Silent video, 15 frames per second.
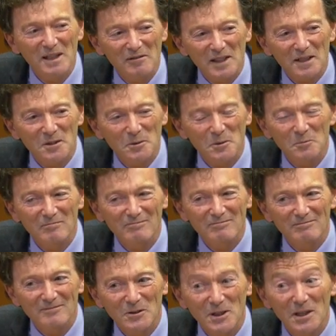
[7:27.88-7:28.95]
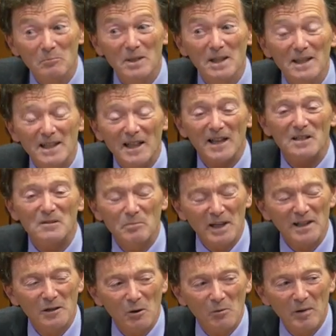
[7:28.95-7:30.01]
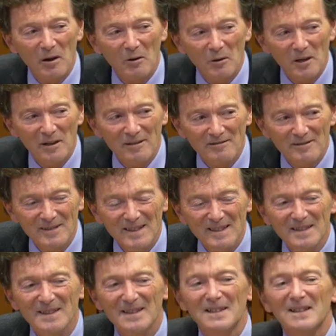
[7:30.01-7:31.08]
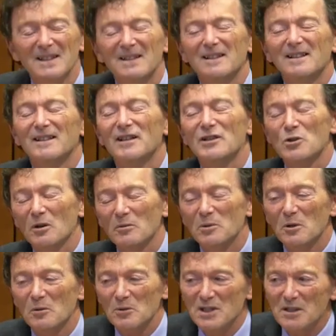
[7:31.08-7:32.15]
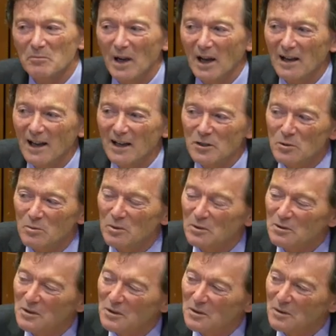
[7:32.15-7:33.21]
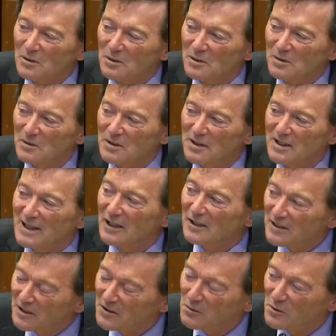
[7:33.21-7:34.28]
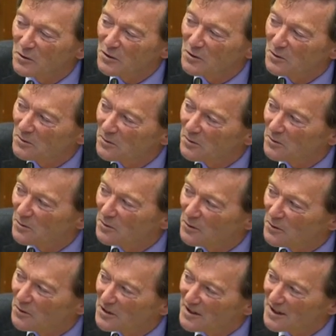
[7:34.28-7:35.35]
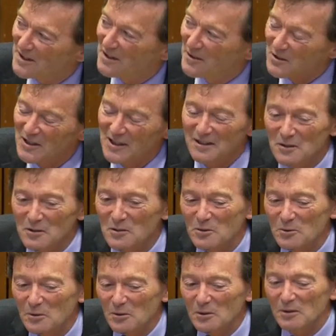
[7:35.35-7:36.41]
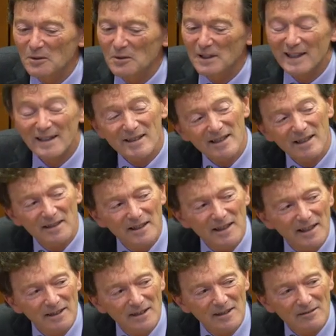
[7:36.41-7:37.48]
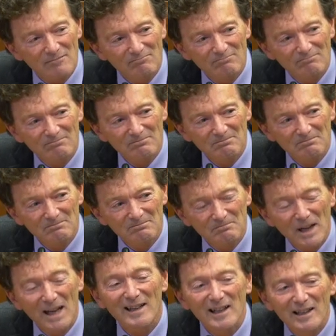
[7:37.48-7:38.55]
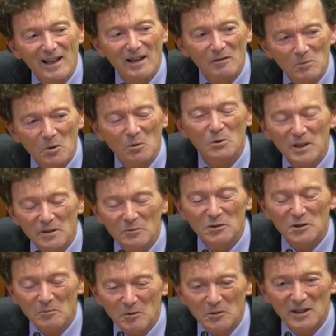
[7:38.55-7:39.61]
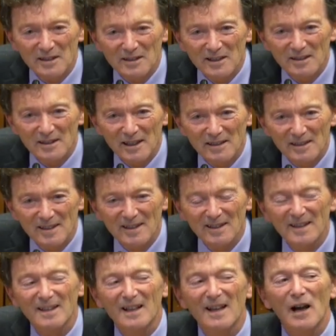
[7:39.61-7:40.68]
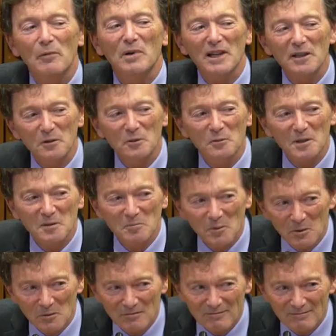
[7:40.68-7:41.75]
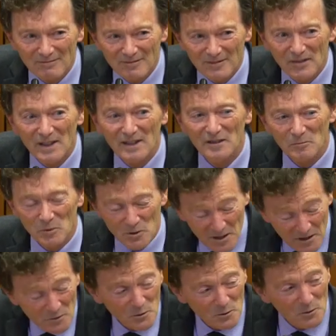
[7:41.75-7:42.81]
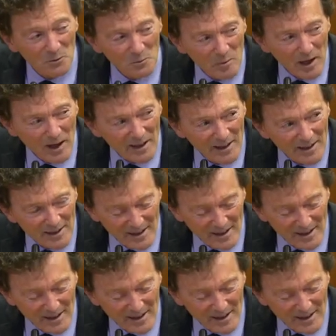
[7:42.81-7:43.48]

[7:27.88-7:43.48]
a des pays vertueux, des pays qui respectent leurs paroles et j'aurais pu commencer par là. Je pense que s'il y a une discussion dans cette enceinte sur euh, l'excès de dette, bah, légalement, oui, nous sommes en excès de dette. Après, économiquement, effectivement, c'est ce dont on